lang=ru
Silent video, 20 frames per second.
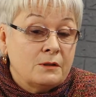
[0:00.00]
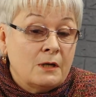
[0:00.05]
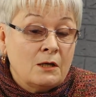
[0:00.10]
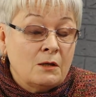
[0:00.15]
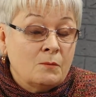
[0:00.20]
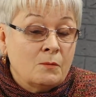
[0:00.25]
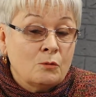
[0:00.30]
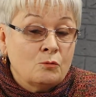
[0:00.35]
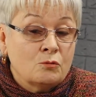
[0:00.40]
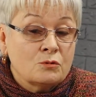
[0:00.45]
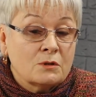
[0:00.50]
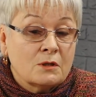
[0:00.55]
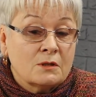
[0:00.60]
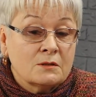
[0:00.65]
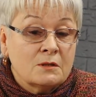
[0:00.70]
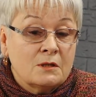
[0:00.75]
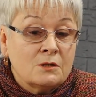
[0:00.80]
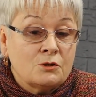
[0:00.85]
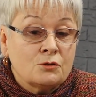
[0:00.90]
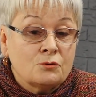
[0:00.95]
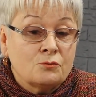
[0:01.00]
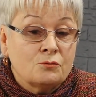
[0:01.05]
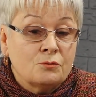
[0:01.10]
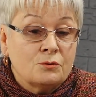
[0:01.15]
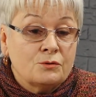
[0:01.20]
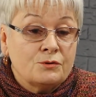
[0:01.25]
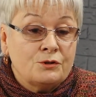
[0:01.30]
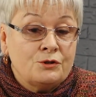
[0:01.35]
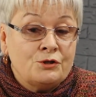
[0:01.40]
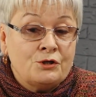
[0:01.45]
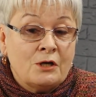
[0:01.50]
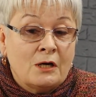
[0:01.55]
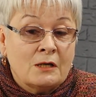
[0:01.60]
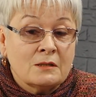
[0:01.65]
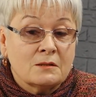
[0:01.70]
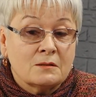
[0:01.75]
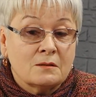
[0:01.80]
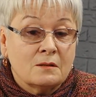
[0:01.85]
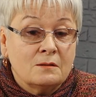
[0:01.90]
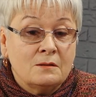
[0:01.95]
не могу сказать, что
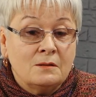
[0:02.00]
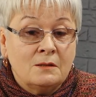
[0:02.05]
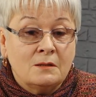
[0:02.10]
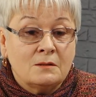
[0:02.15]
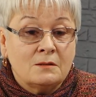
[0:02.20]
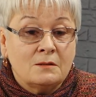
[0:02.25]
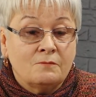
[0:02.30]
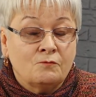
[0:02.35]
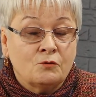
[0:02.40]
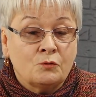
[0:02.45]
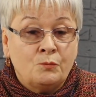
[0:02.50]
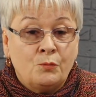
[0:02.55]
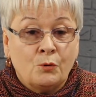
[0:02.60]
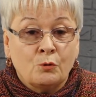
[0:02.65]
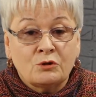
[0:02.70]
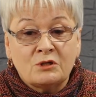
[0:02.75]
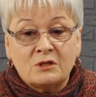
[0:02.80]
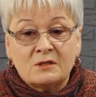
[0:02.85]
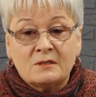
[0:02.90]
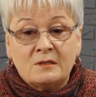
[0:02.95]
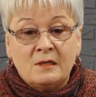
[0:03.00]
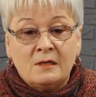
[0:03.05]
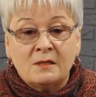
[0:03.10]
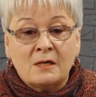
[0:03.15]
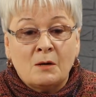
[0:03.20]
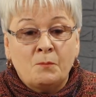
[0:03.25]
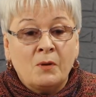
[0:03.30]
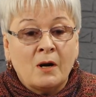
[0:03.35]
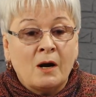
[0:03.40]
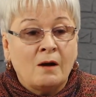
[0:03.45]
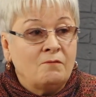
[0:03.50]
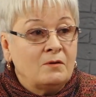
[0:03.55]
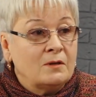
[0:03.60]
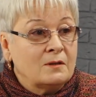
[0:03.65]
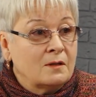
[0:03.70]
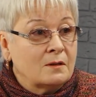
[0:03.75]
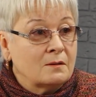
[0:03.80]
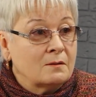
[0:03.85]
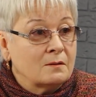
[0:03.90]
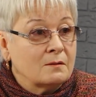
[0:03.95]
сейчас дети вот просто
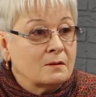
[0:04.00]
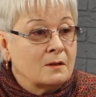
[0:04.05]
целенаправленно